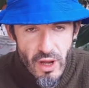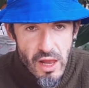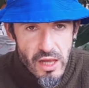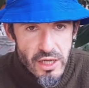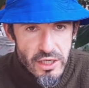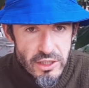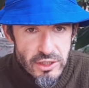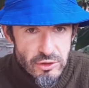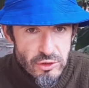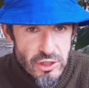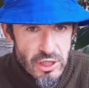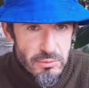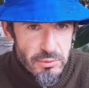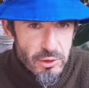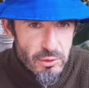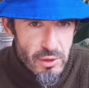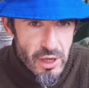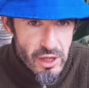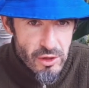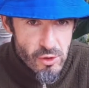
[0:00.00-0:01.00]
el que no lo ha
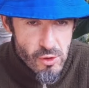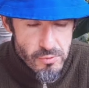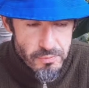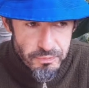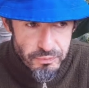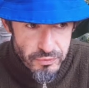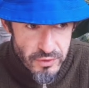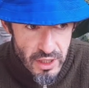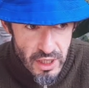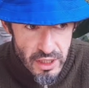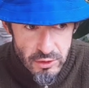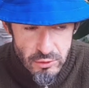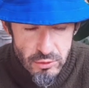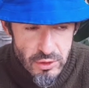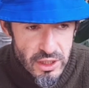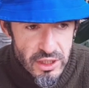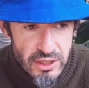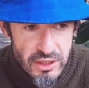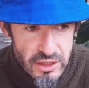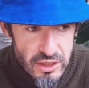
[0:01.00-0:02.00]
probado hay
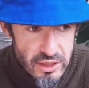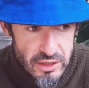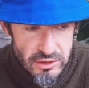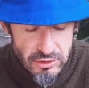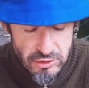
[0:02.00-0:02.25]
lugares que